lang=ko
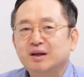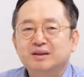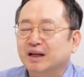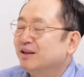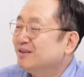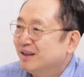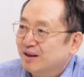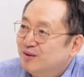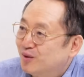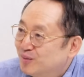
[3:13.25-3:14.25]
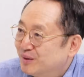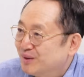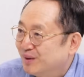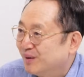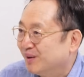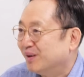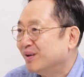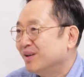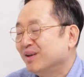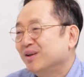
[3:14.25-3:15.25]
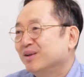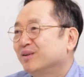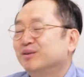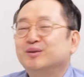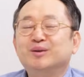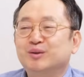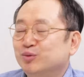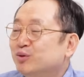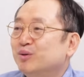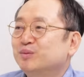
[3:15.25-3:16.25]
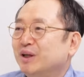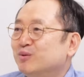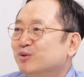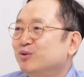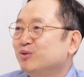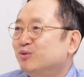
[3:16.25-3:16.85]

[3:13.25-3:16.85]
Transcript: 자기는 땅이 넓어서 그 저기 유럽 제국주의